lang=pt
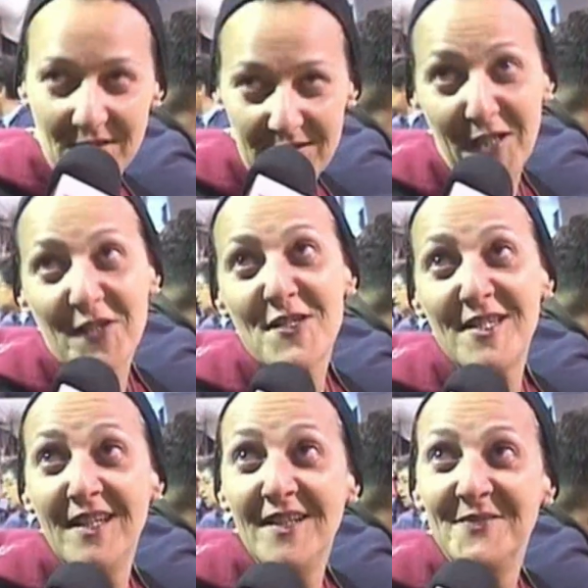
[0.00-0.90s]
Claro que
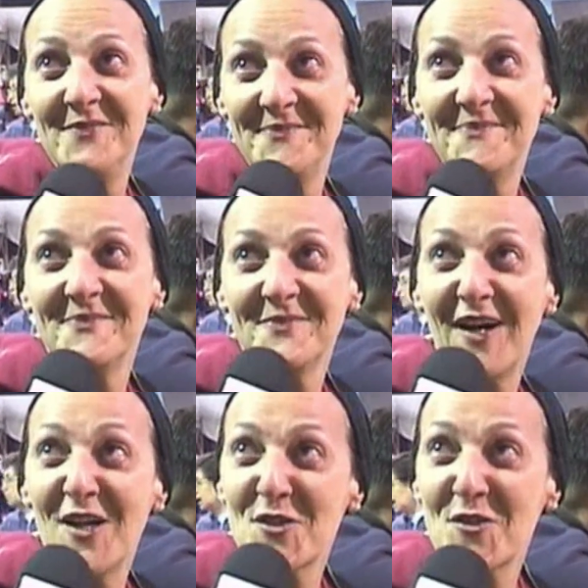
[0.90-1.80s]
sim.
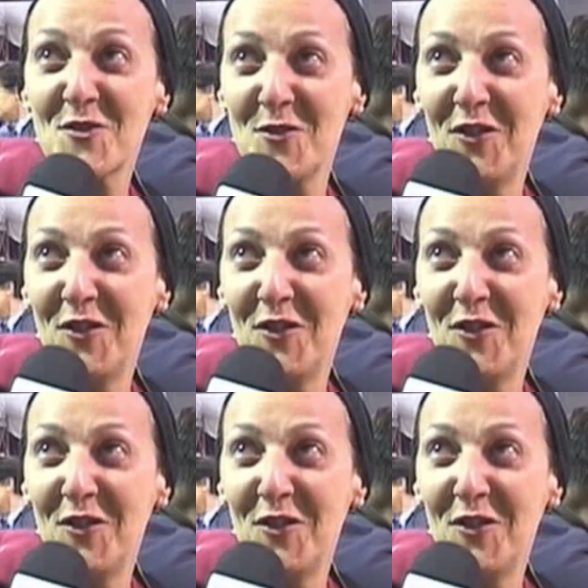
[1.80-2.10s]
Acho que se